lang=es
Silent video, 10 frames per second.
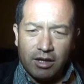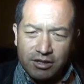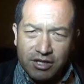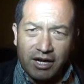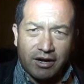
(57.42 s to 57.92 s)

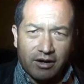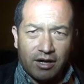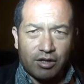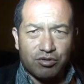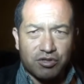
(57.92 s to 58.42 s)

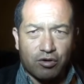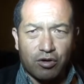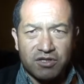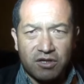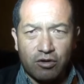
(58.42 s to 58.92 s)
entrar a nuestro
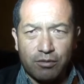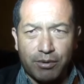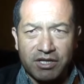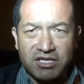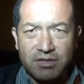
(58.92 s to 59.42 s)
coliseo y
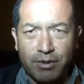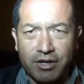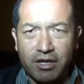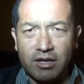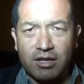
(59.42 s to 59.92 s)

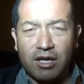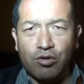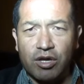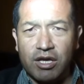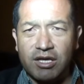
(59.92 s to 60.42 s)
participar de él,
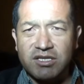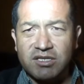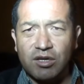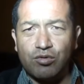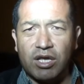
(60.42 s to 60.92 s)
dado que
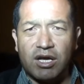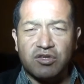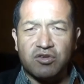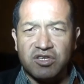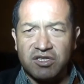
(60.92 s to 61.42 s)
existe
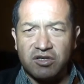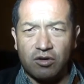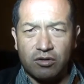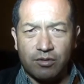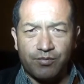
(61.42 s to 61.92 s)
una
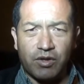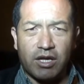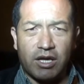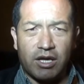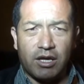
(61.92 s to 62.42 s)
asociación
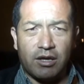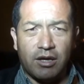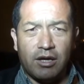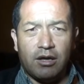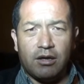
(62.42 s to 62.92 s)
que
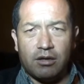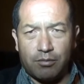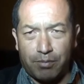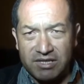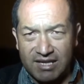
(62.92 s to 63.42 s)

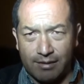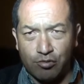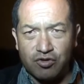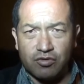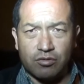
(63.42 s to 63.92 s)

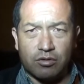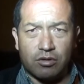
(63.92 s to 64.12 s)
pensamos